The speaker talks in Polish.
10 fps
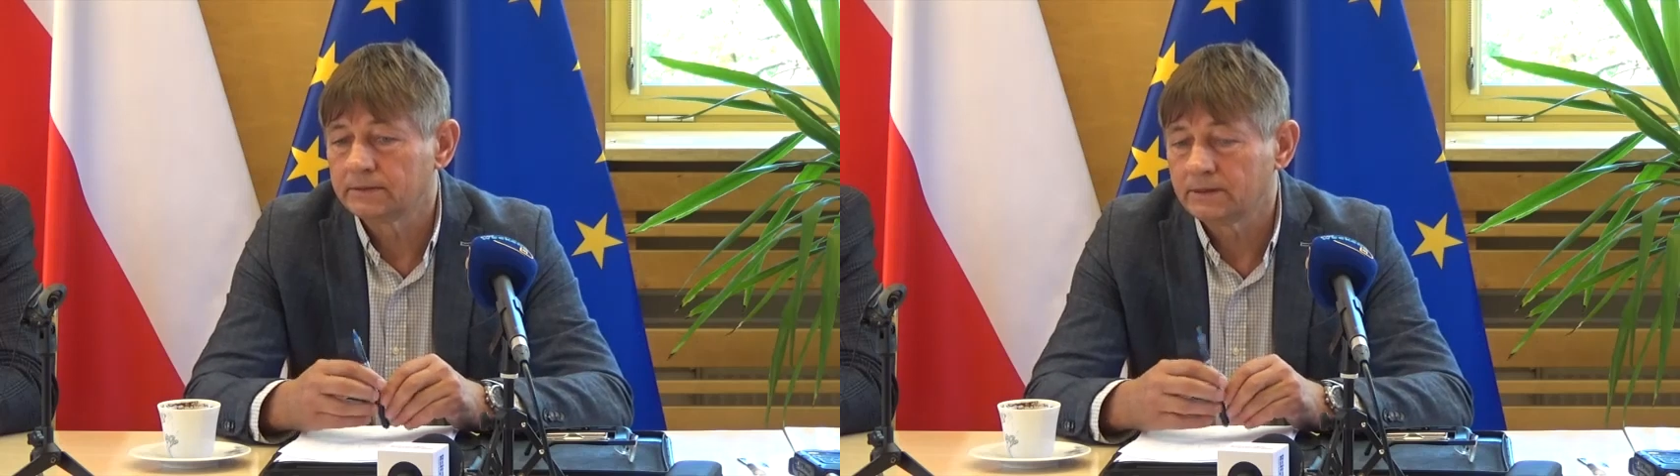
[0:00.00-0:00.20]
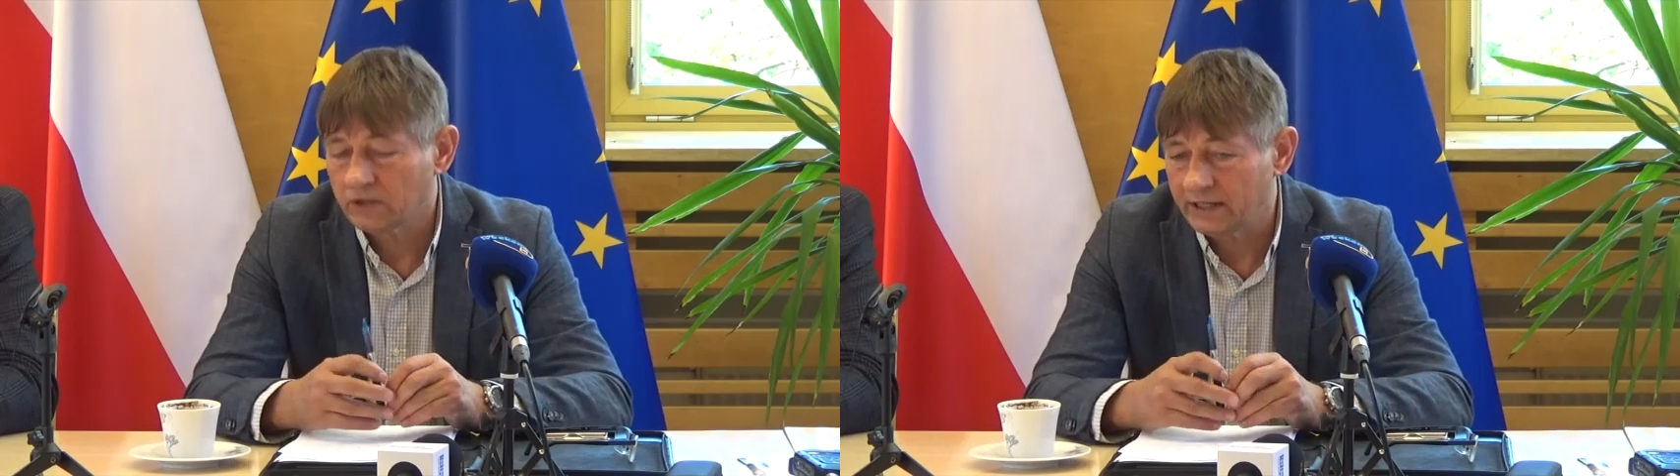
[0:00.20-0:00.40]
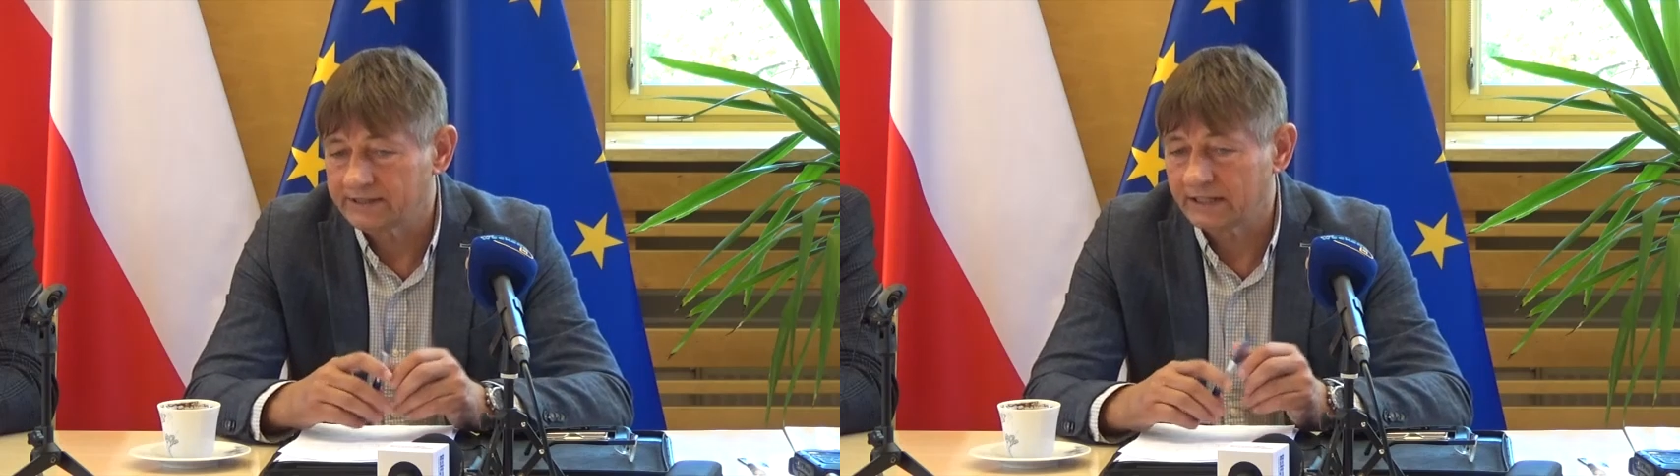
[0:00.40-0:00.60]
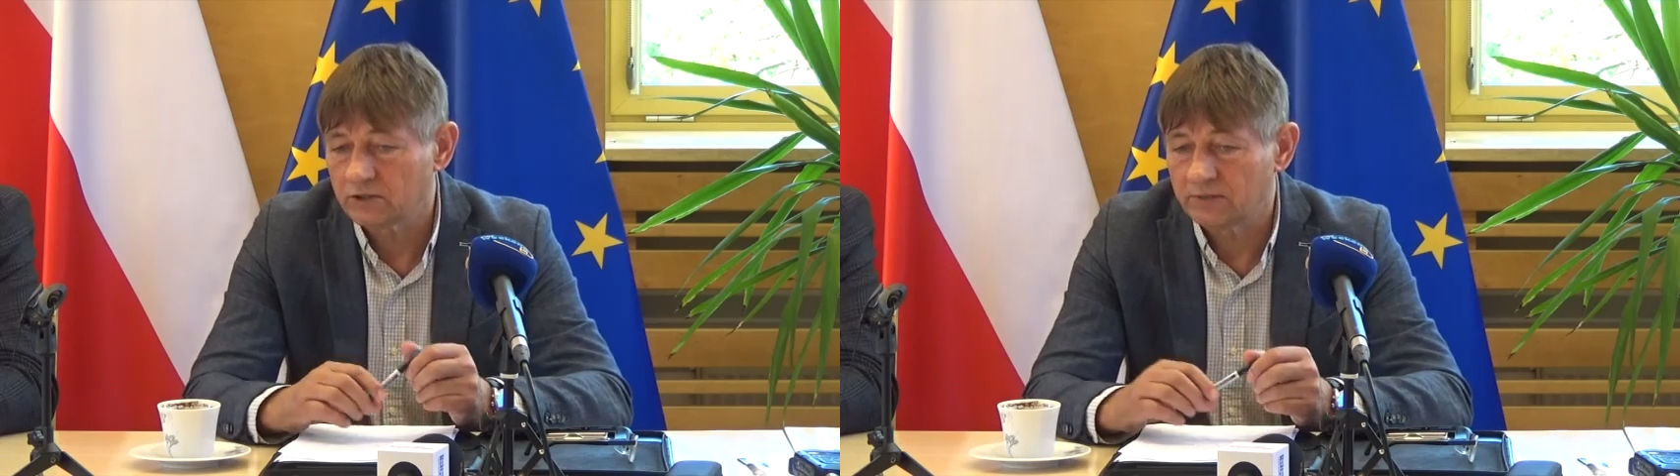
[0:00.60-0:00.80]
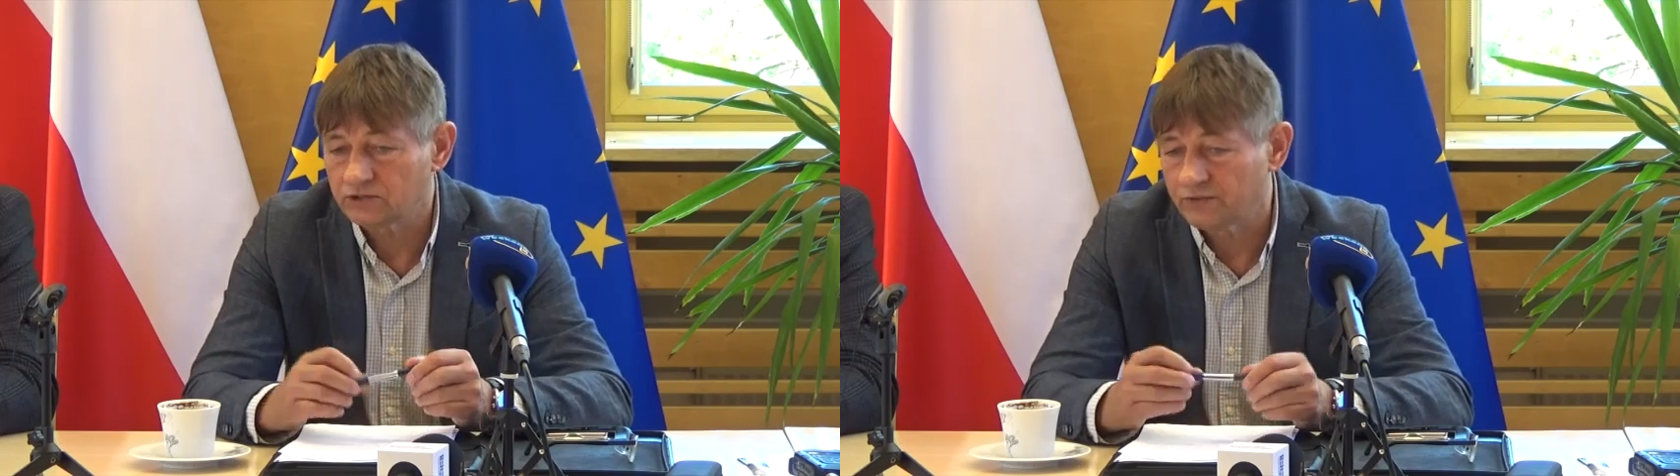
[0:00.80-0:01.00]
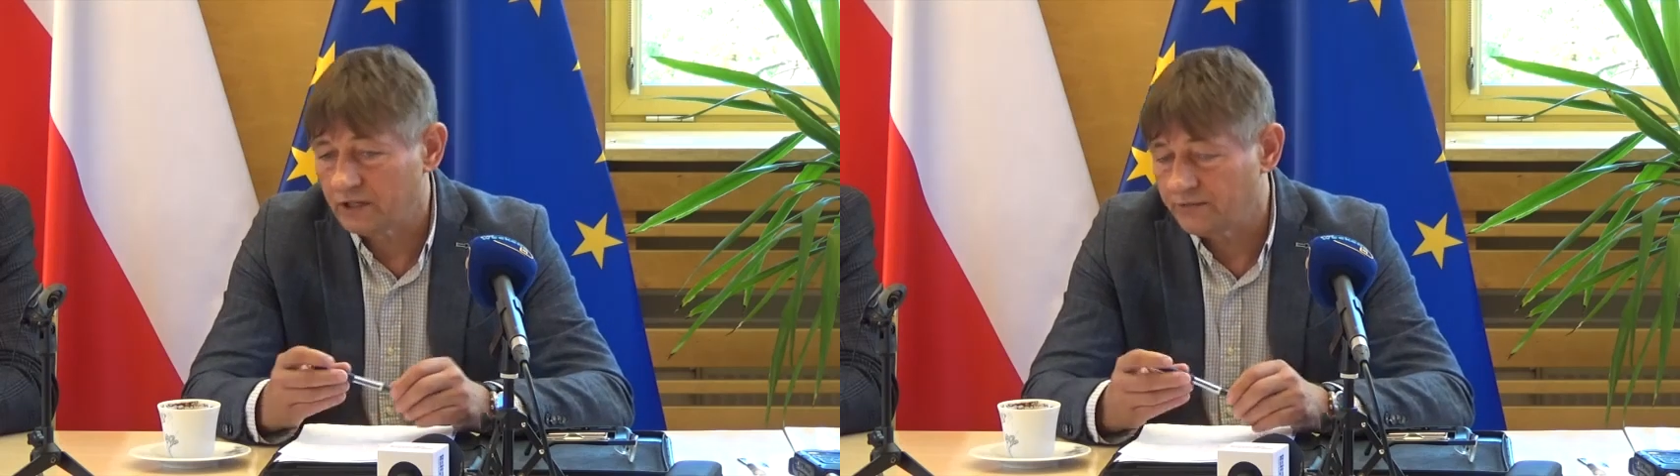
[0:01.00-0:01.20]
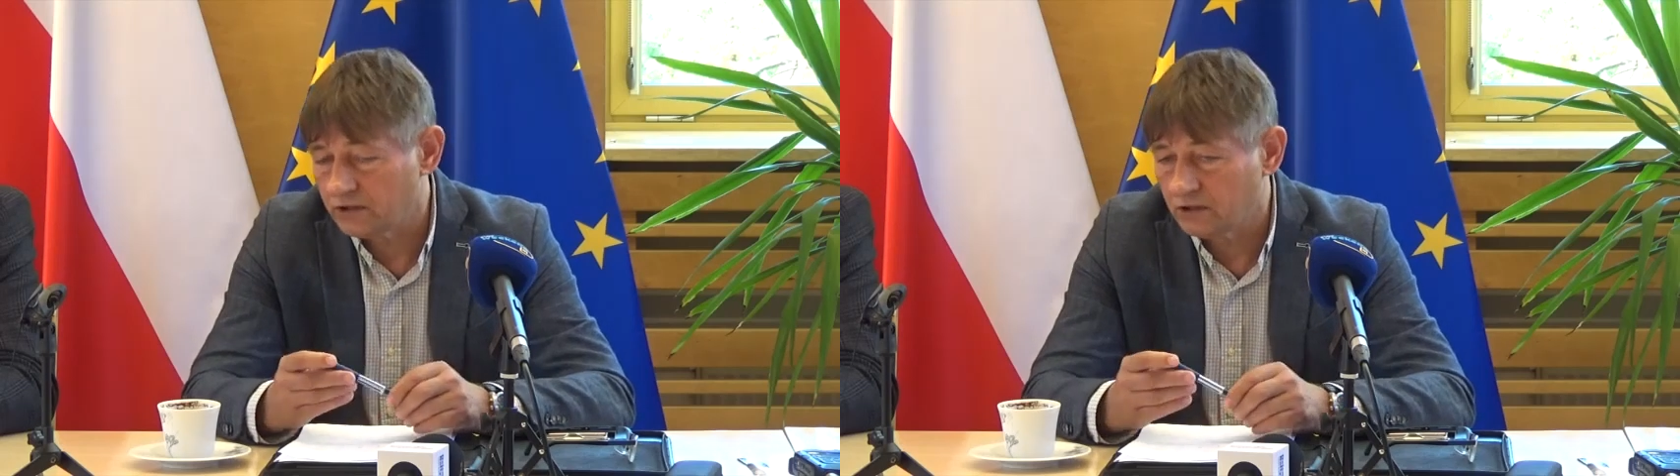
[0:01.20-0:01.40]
lokalizacją w telefonie